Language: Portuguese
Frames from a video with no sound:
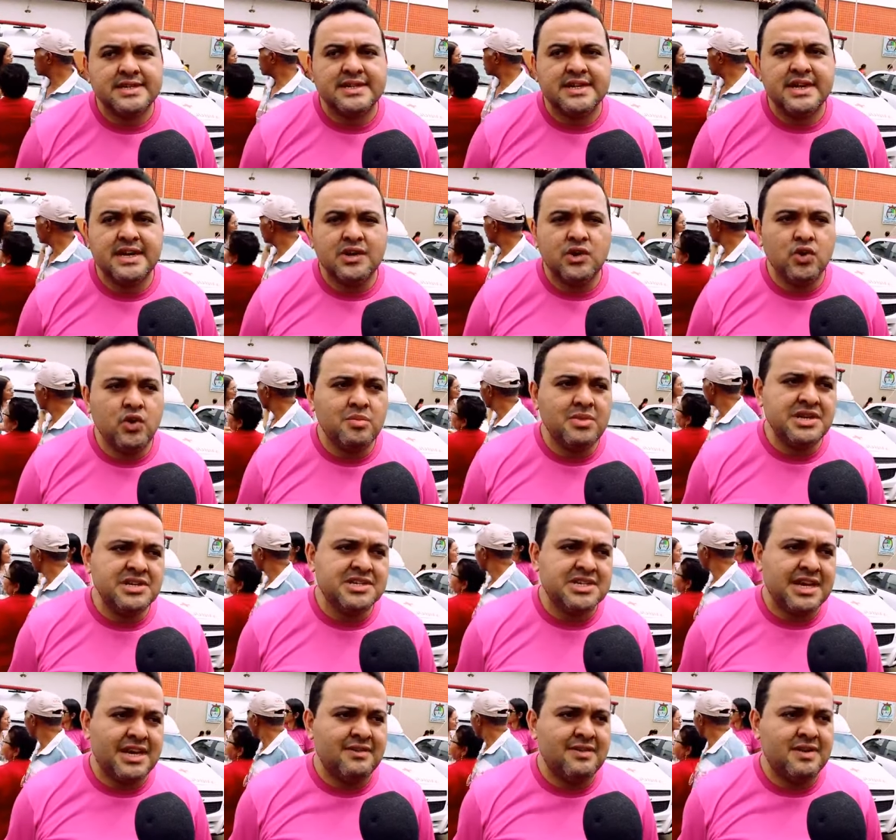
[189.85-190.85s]
Né? Uma
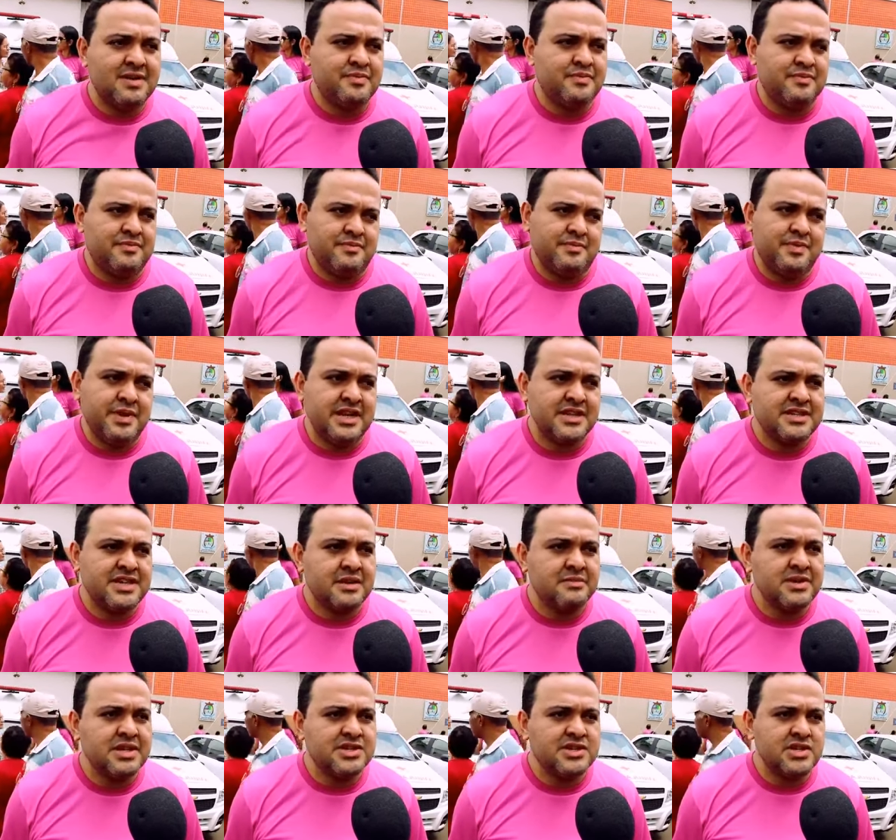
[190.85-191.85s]
estava
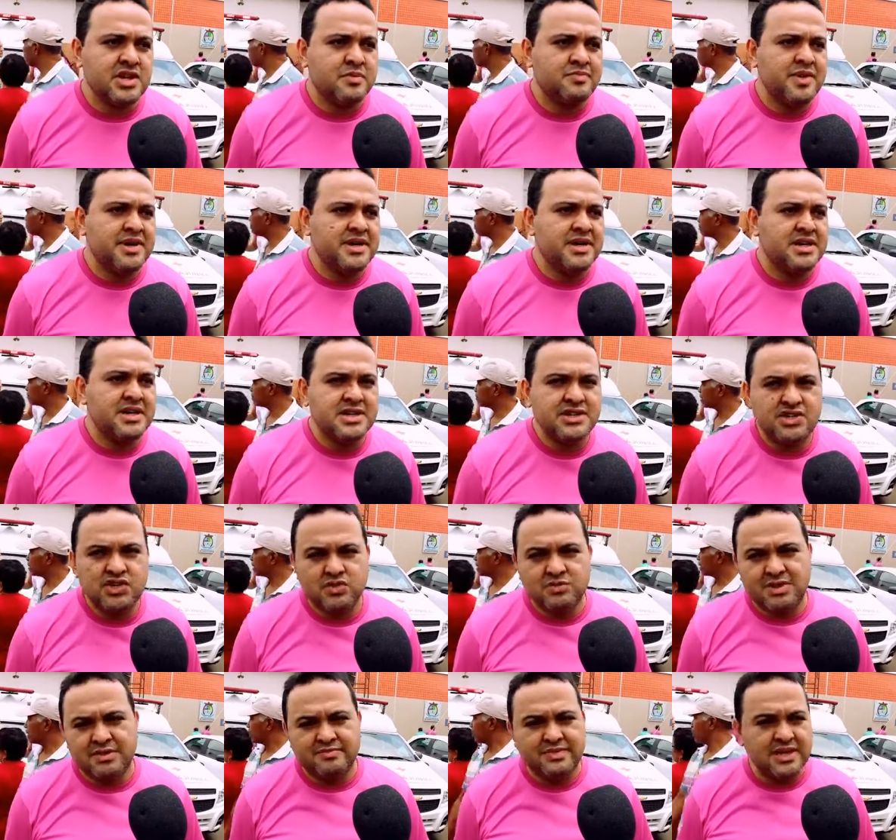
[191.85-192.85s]
praticamente inoperante
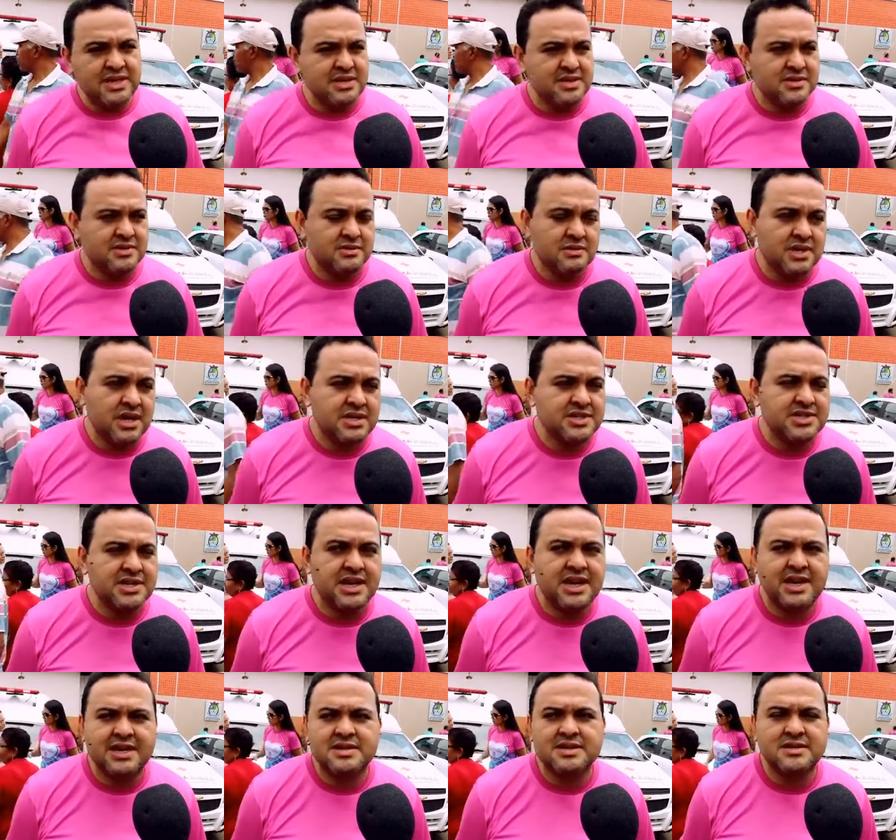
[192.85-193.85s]
e uma bem
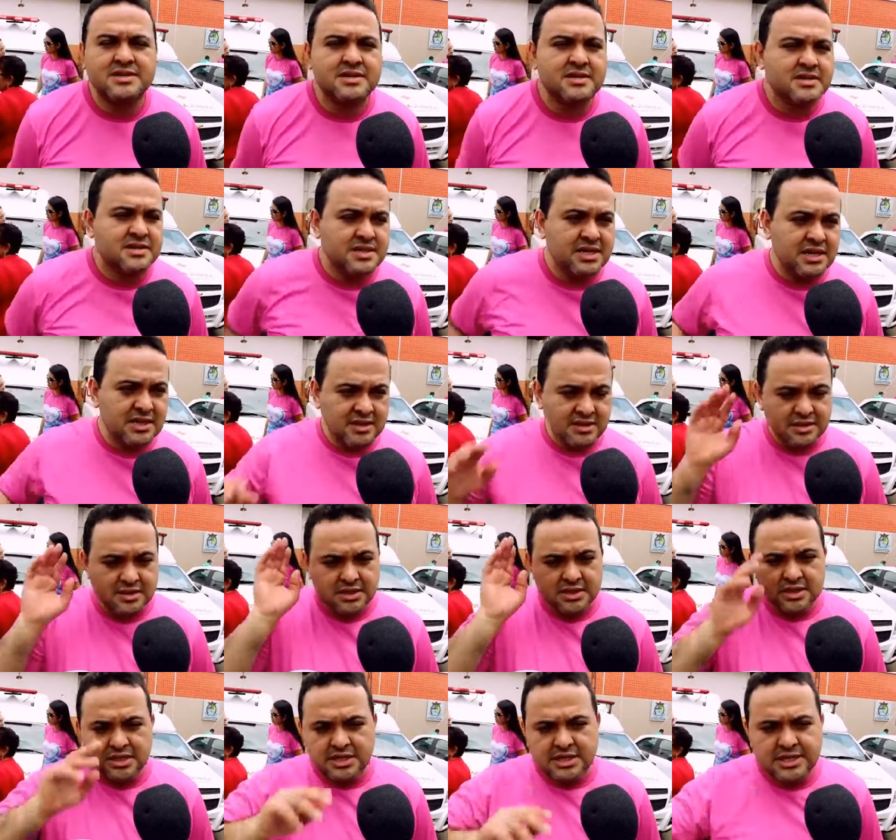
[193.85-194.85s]
sucateada, né?
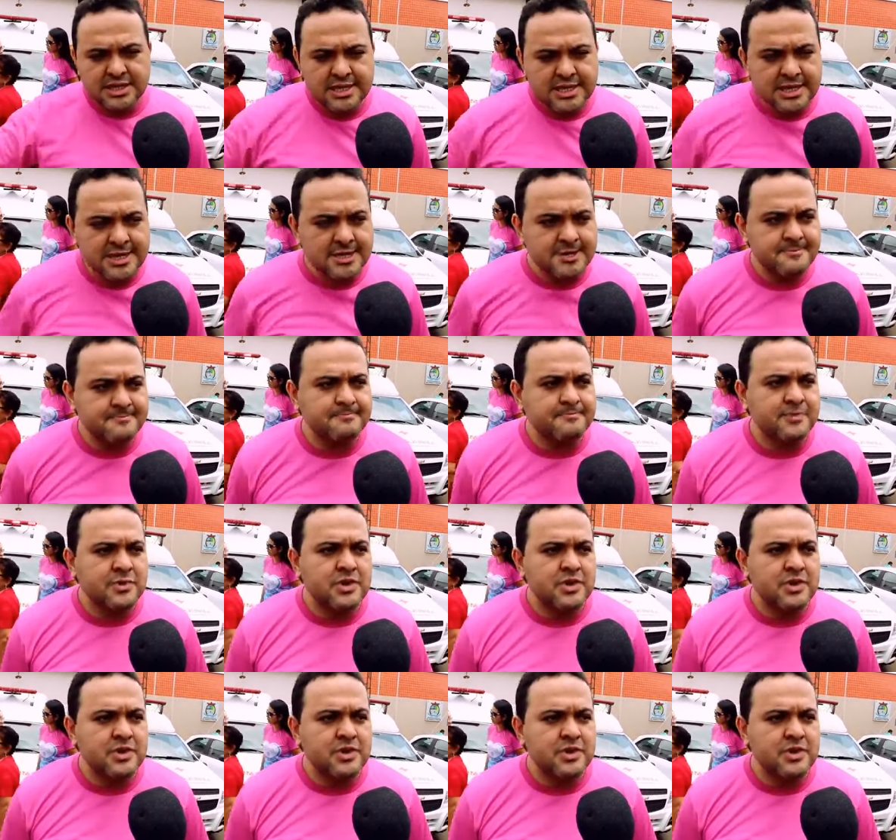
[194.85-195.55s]
E